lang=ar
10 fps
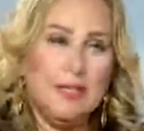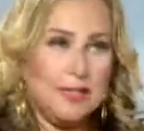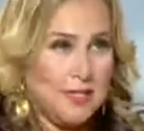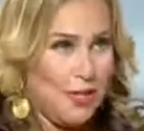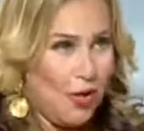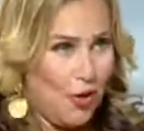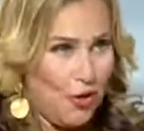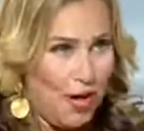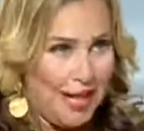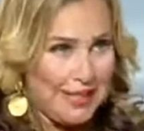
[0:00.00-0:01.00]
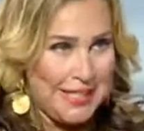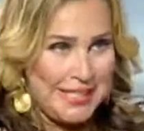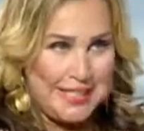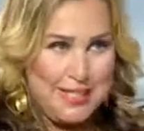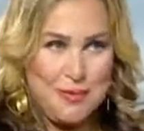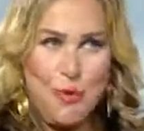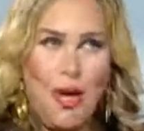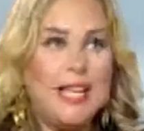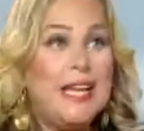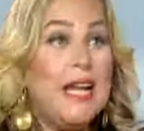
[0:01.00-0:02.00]
تصغر عدد سنين
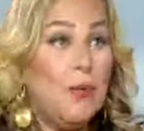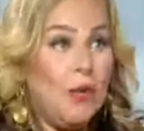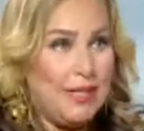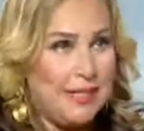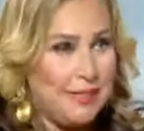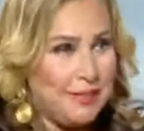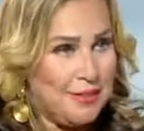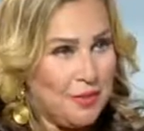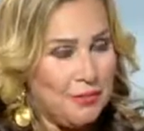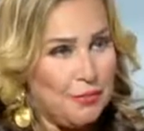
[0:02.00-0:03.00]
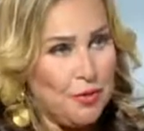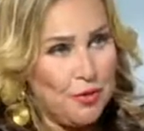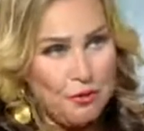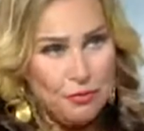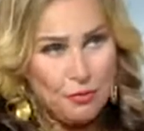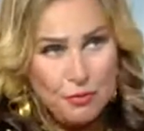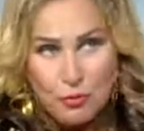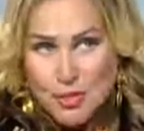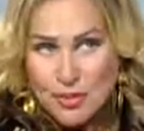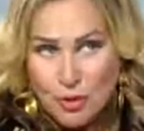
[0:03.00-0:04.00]
معينه لو قدرت في, في
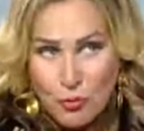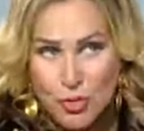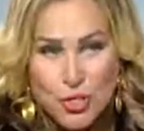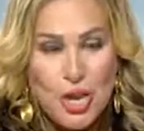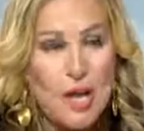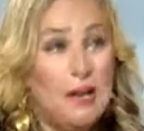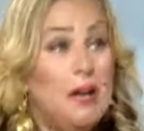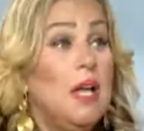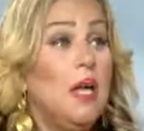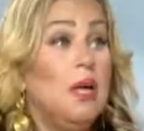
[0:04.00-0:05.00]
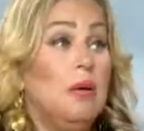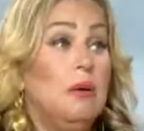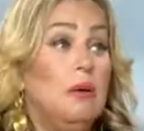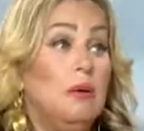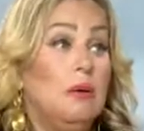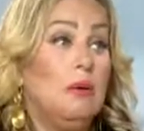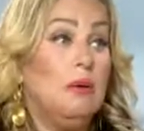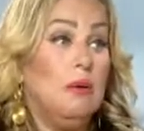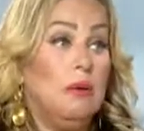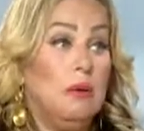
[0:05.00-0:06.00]
منظر وشها آه،
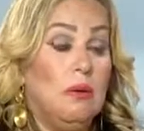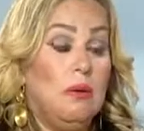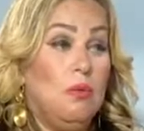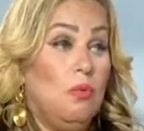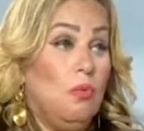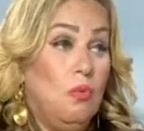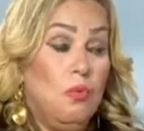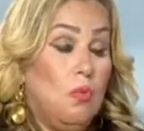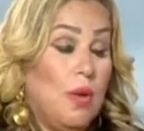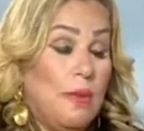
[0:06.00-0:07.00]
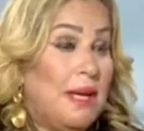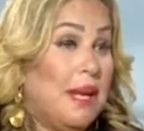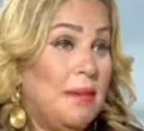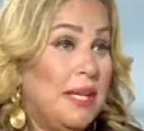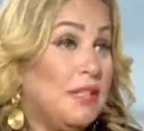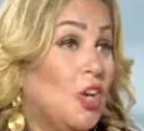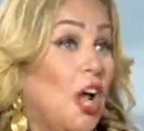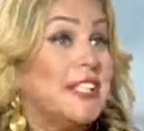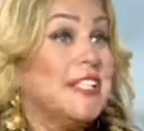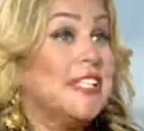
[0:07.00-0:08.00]
وكمان عمليات
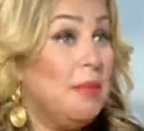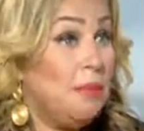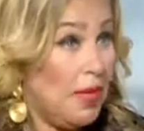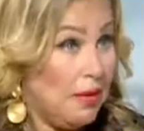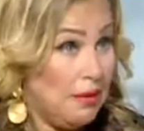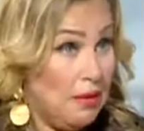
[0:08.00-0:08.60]
جراحه السمنه